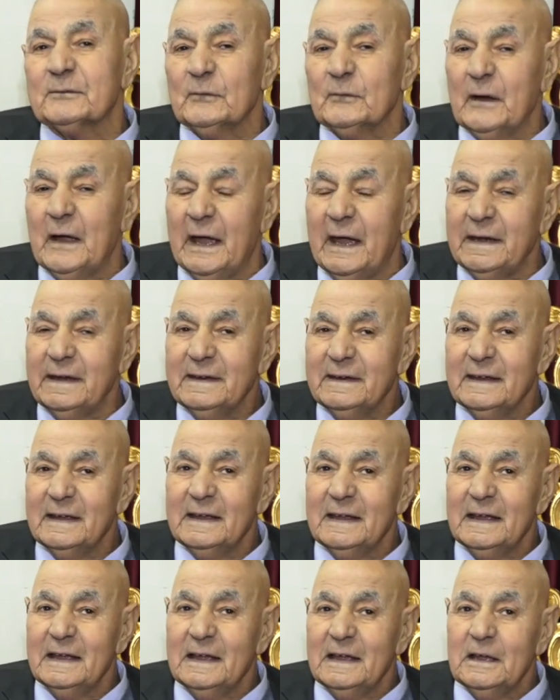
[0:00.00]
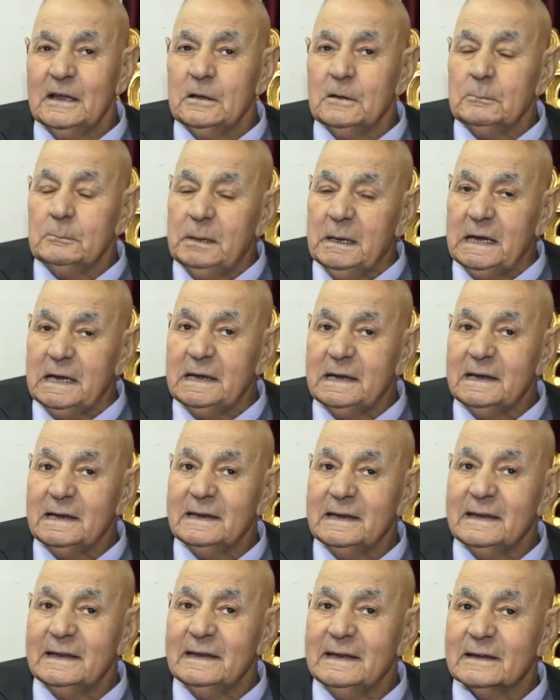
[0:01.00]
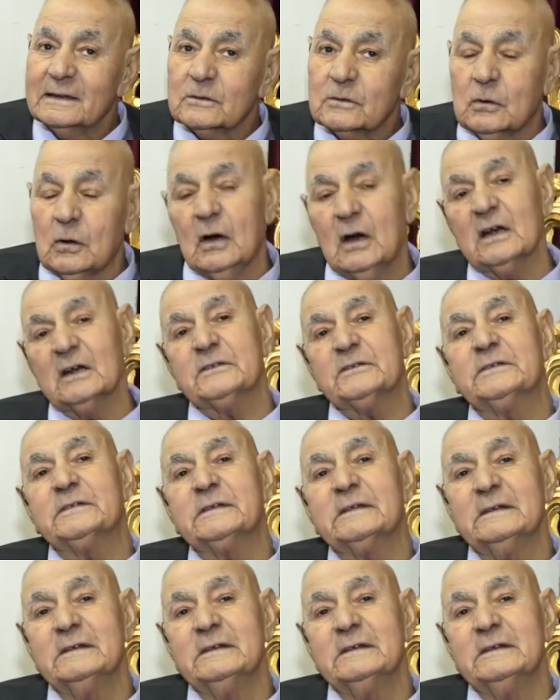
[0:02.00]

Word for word: وين بالكرد